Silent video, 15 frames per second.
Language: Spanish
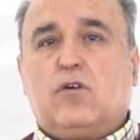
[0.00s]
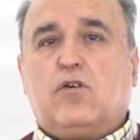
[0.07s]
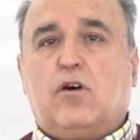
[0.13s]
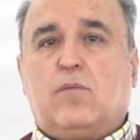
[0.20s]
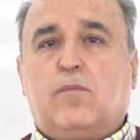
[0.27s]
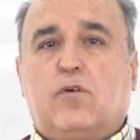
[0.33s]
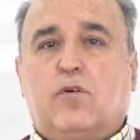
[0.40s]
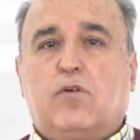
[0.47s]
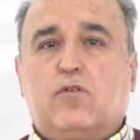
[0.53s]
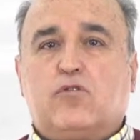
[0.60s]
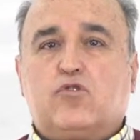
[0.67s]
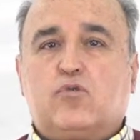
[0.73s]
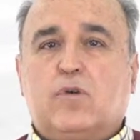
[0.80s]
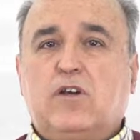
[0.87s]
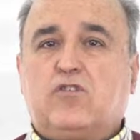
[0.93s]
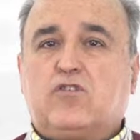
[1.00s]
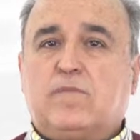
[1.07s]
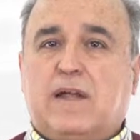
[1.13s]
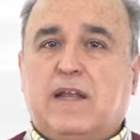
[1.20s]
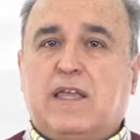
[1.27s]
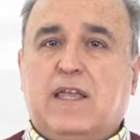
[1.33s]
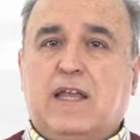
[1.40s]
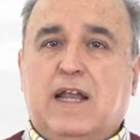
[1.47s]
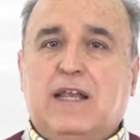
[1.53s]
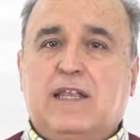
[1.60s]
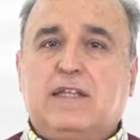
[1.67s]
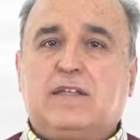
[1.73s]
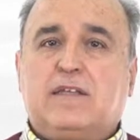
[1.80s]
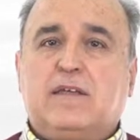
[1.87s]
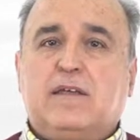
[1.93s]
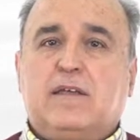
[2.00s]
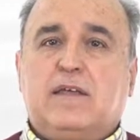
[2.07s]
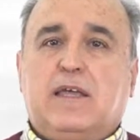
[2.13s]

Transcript: como suelos marginales